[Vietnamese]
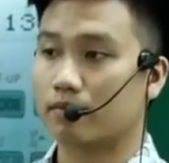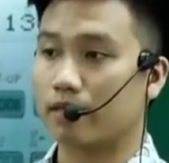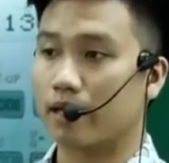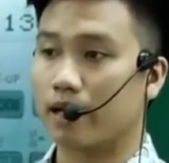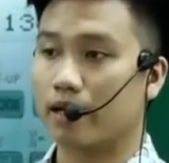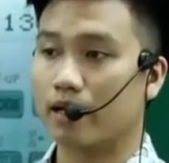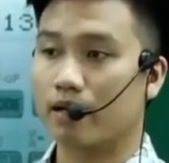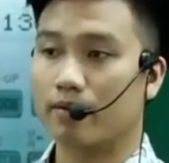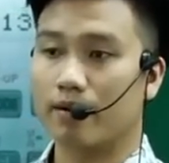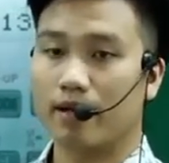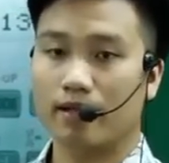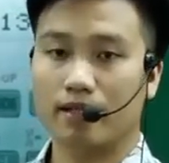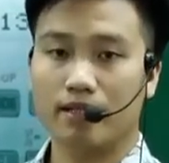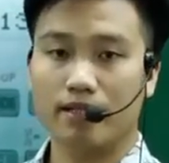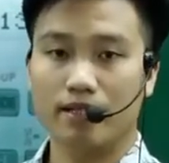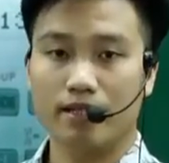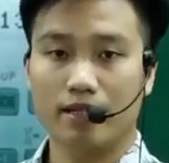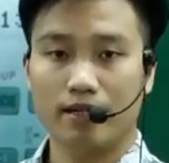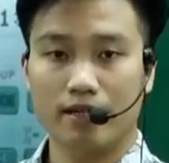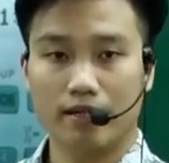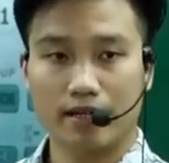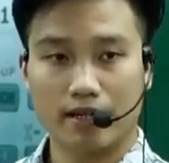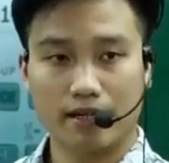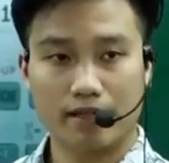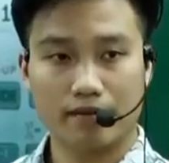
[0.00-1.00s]
Đấy các bạn ghi
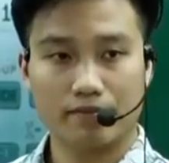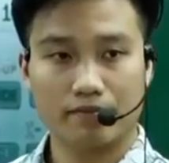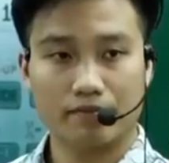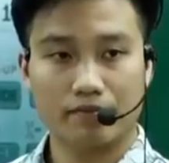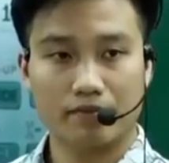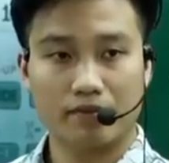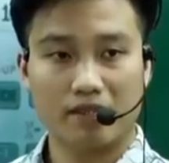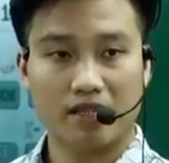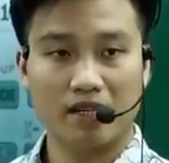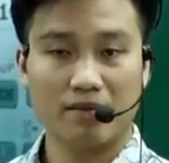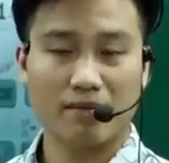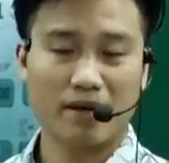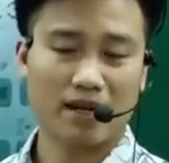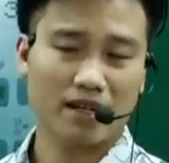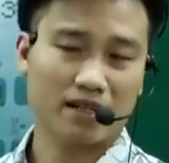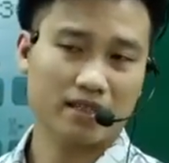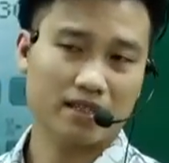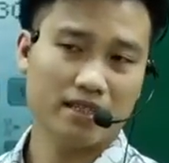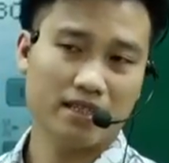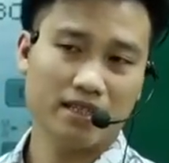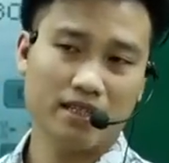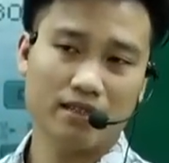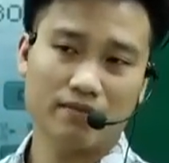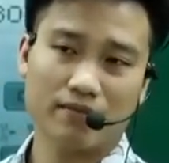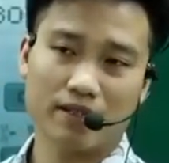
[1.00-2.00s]
nhớ nhá. Nhưng mà
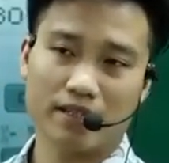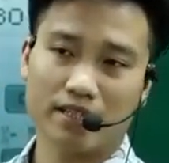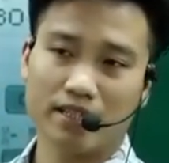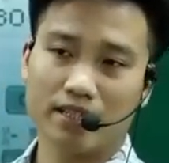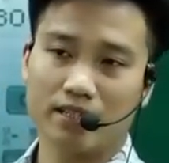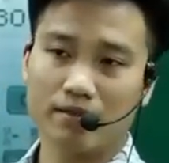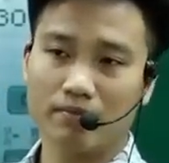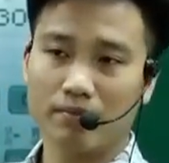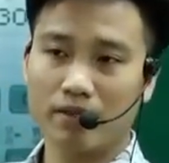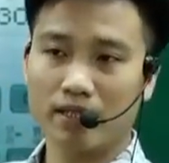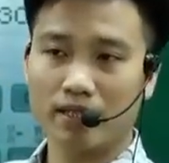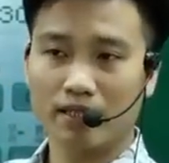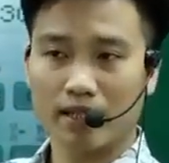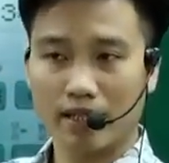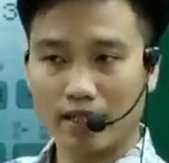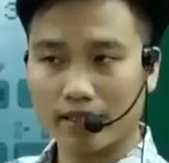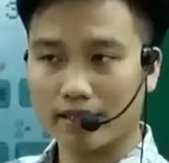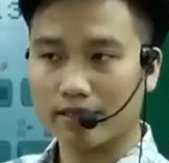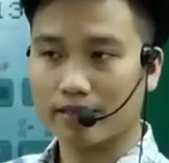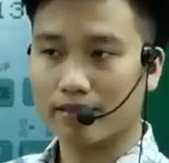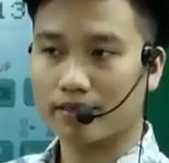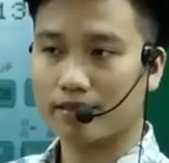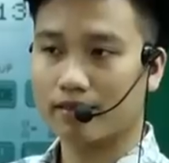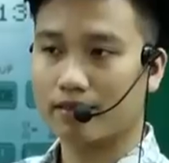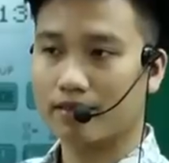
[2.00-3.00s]
nhìn phải nhìn bình
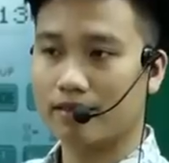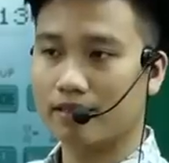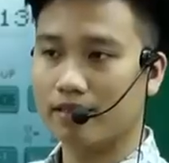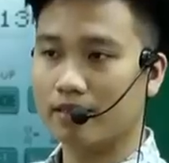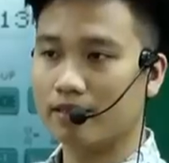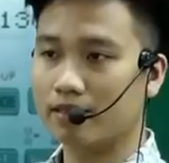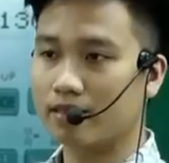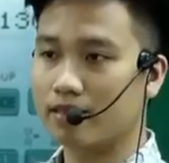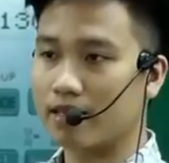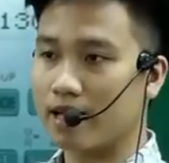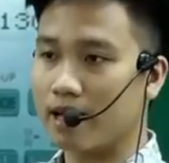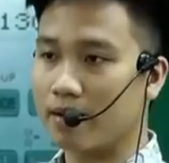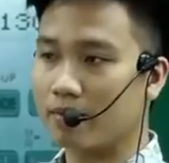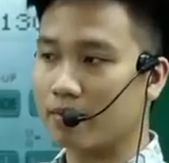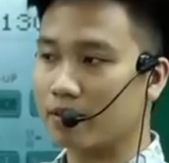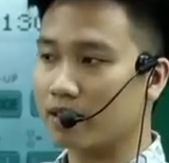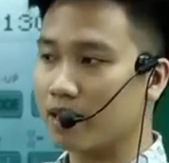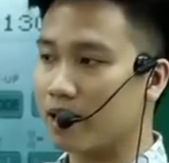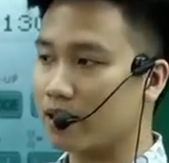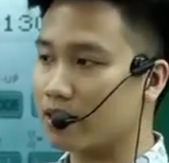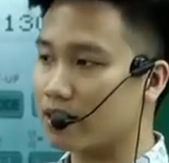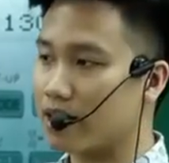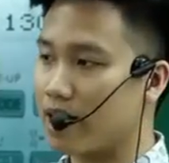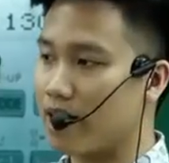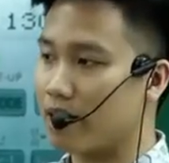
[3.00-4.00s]
tĩnh, nhìn xem mà
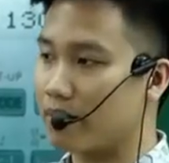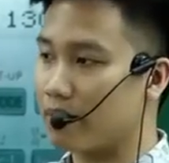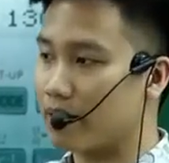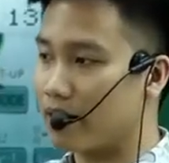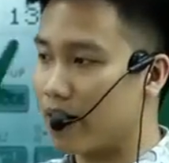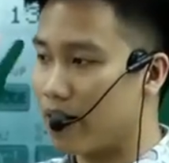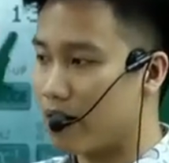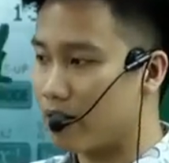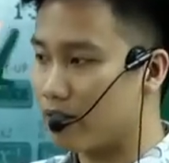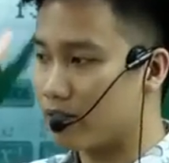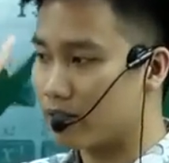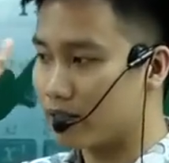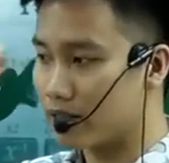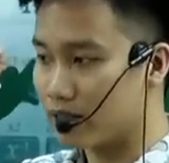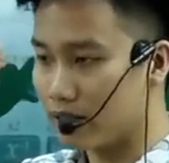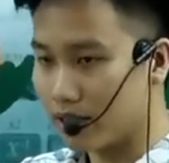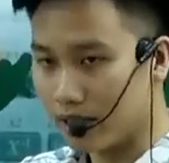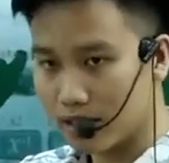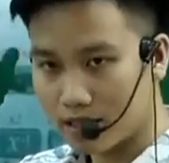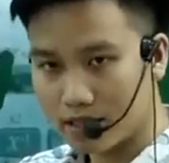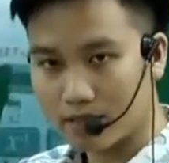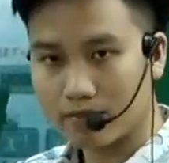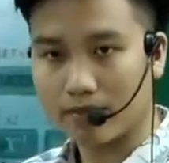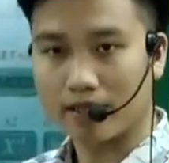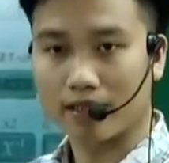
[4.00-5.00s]
tăng giảm thế nào, phải nhìn
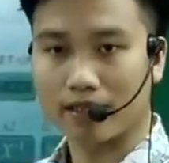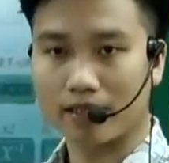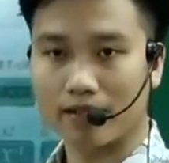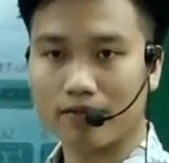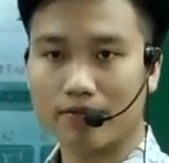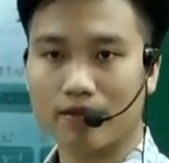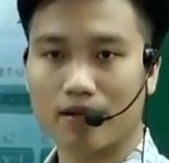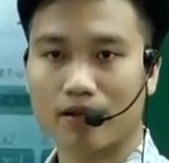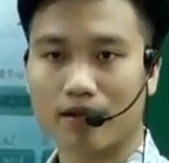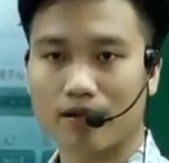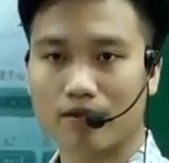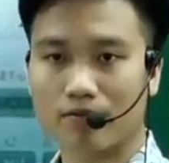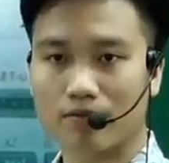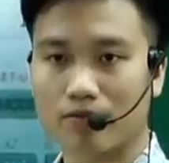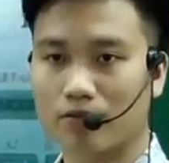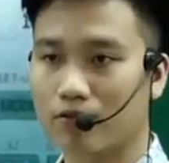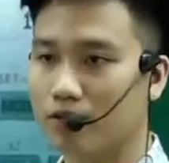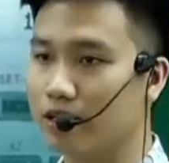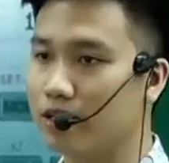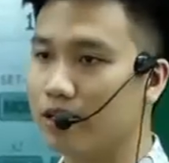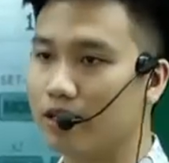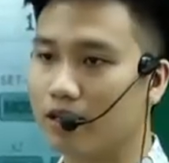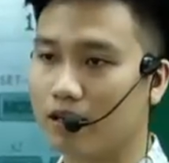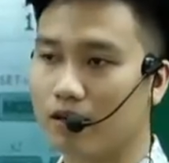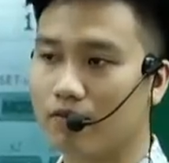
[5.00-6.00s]
hết sức bình tĩnh mà đôi
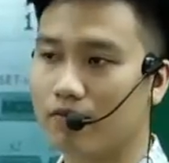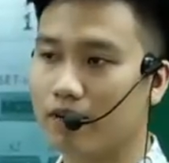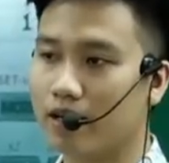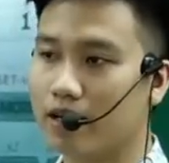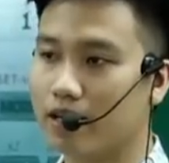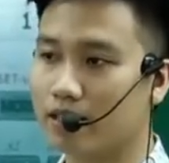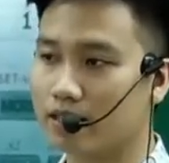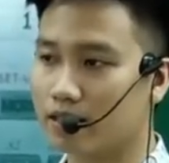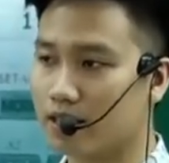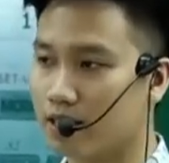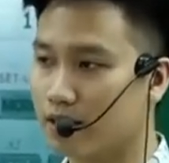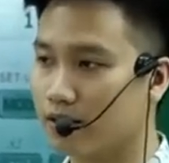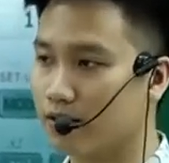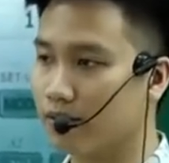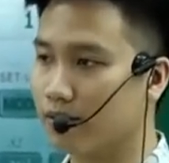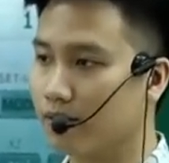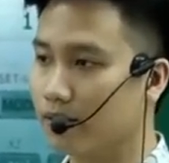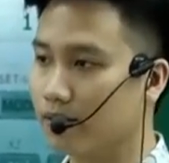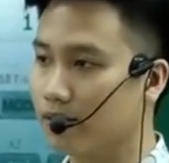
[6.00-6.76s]
khi là không phát hiện ra.